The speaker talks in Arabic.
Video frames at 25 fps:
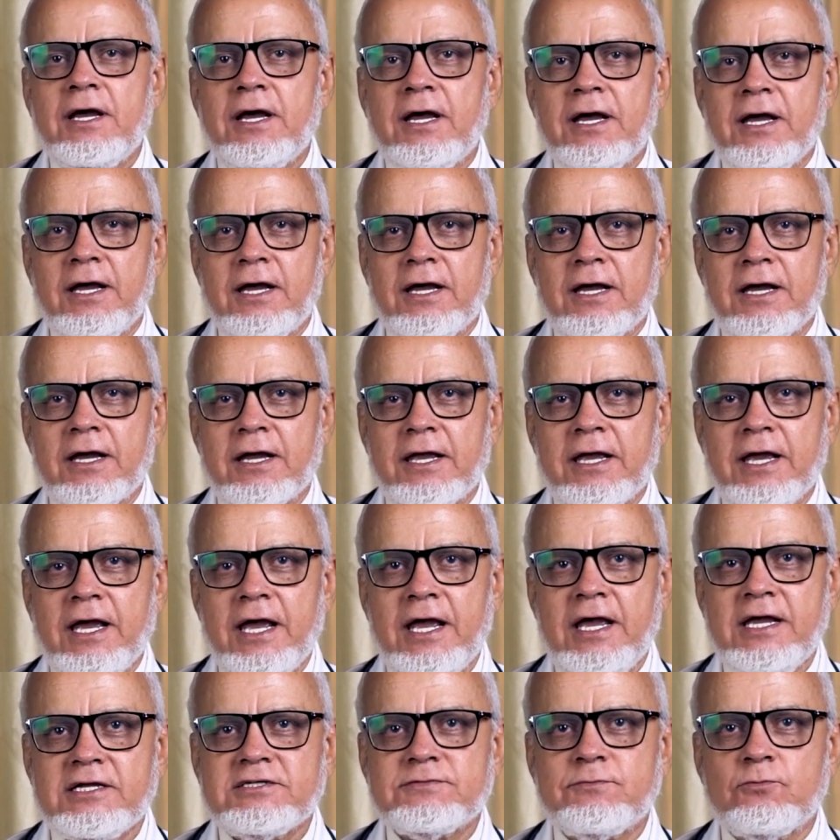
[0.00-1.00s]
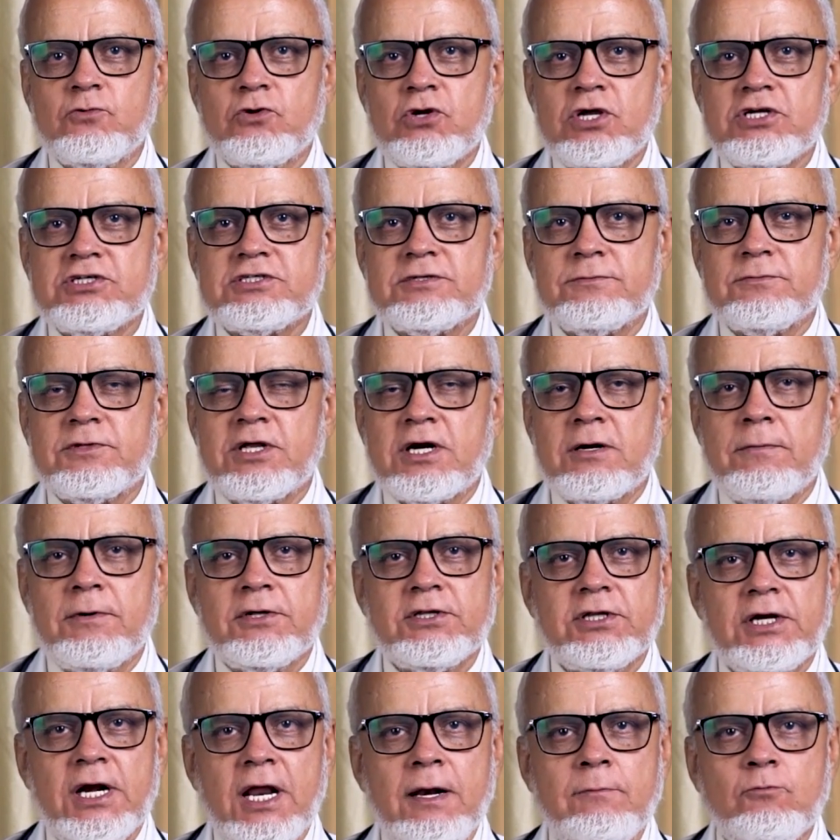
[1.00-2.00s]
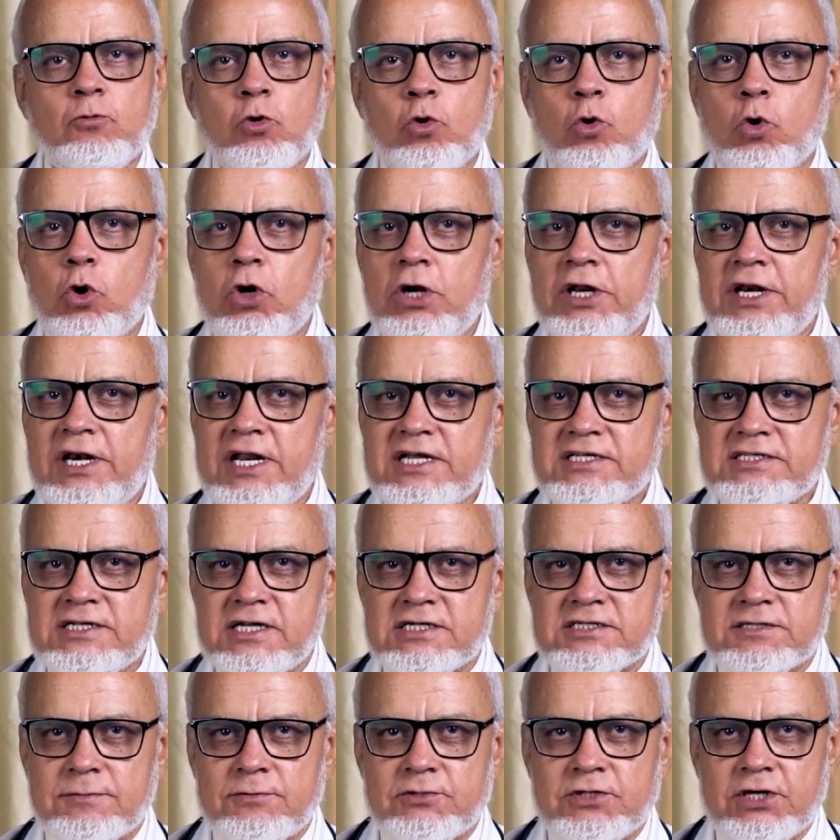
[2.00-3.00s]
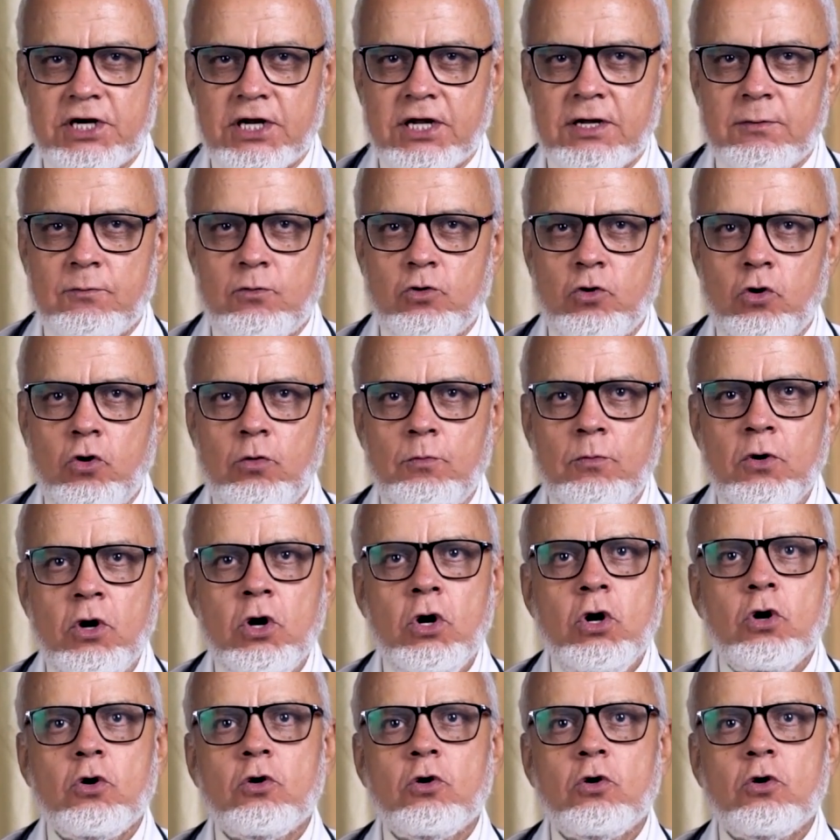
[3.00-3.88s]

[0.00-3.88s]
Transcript: آه، جهاز منظم ضربات القلب وكل الناس لازم يتركب لهم